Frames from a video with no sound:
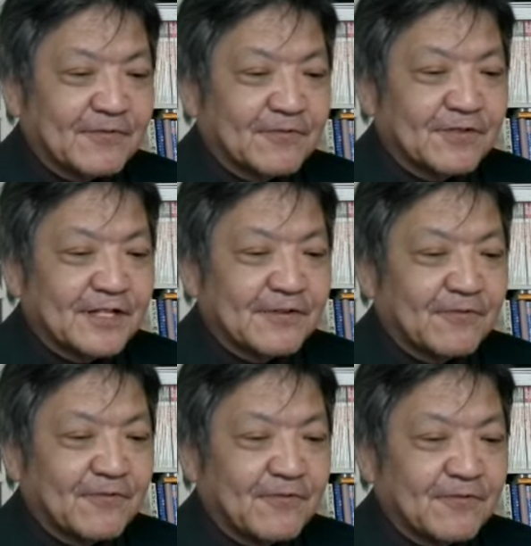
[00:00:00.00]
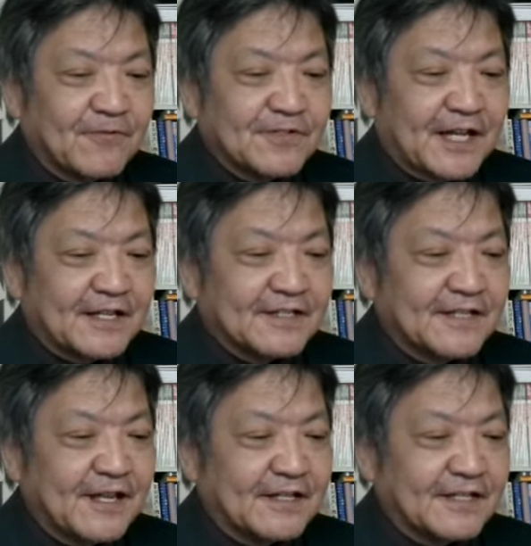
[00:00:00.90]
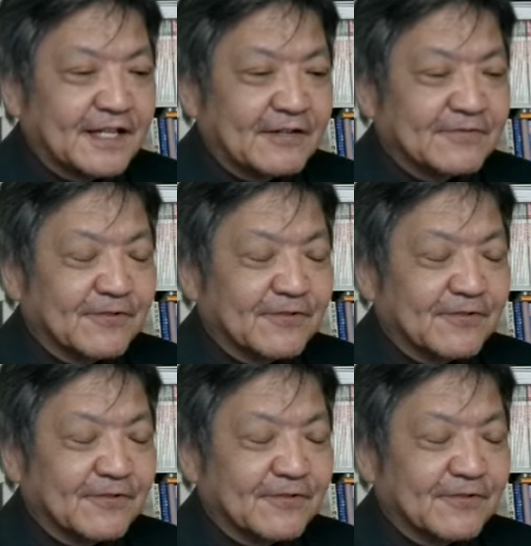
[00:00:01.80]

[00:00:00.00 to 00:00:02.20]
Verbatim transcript: 今年高校3年になる